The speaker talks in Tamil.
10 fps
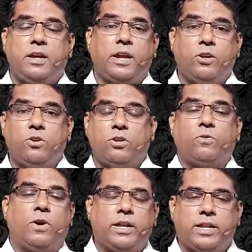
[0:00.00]
இன்னொன்று
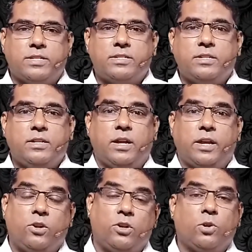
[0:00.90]
வாரியர்ஸ்
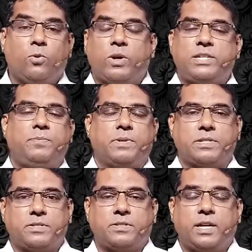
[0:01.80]
இன்னொன்று ஒர்ஷிப்பஸ்
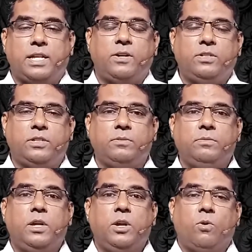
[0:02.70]
அதாவது
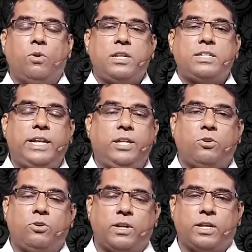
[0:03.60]
ஒன்று செய்தி
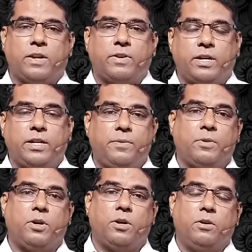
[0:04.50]
கொண்டு வருகிறவர்கள்
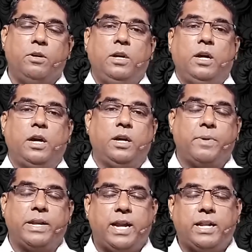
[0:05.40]
இப்போது
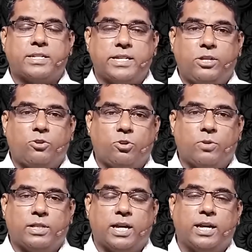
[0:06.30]
மரியாளுக்கு செய்தி கொண்டு
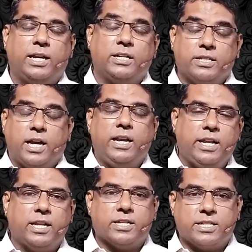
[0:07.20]
வந்தாங்க
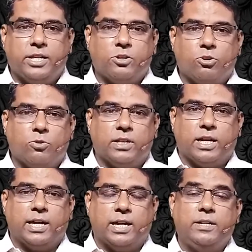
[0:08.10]
தானியலுக்கு செய்தி கொண்டு
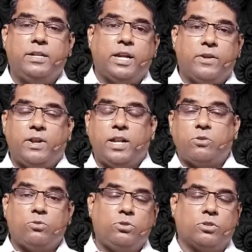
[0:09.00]
வந்தாங்க இவங்களாம்
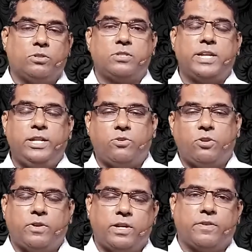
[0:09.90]
தூந்து செய்தி
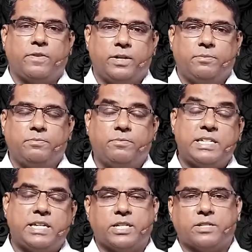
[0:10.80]
கொண்டு வருகிறவர்கள்
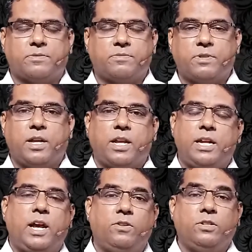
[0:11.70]
மெசேஞ்சர்ஸ்
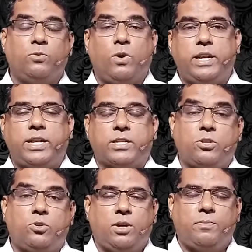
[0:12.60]
ரெண்டாவது வாரியஸ்
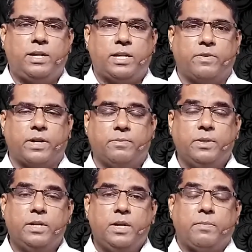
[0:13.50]
யுத்தம் பண்ணுகிறவர்கள்
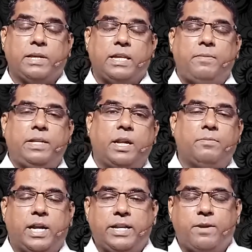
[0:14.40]
பத்தாம் அதிகாரம்
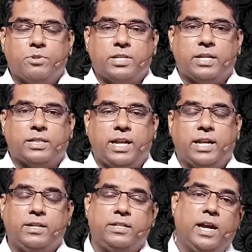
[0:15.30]
தானியல் புஸ்தகத்தில்
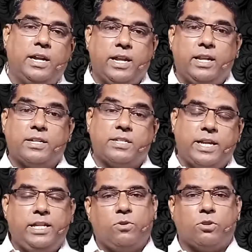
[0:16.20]
தானியலுக்கு
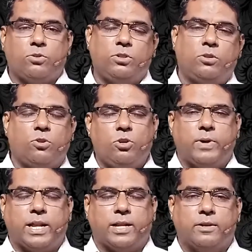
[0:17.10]
செய்தி ஒரு தூதன் கொண்டு
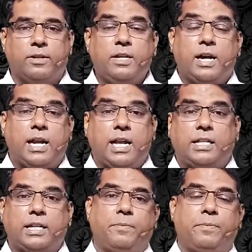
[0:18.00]
வராரு ஆனால்
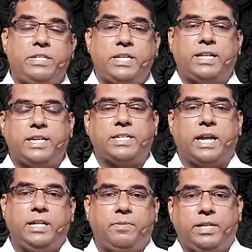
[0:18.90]
அதை பெர்ஷா தேசத்தை
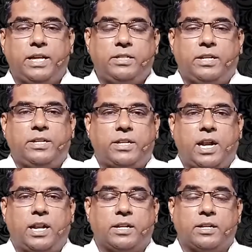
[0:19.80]
அதிபதி எதிர்த்து
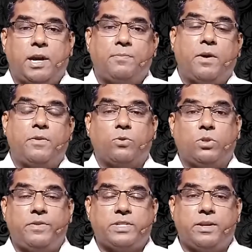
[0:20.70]
நின்றான் இருக்கு அப்போ அவருக்கு
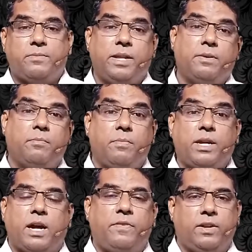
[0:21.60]
உதவி செய்யும்படி
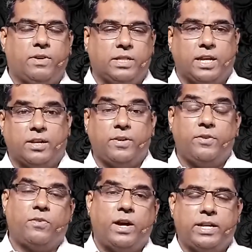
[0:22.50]
மிகாவேல் வந்தார்
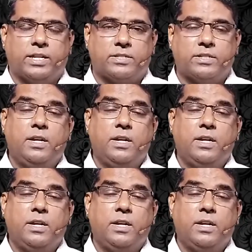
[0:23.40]
இவர் வாரியர்ஸ்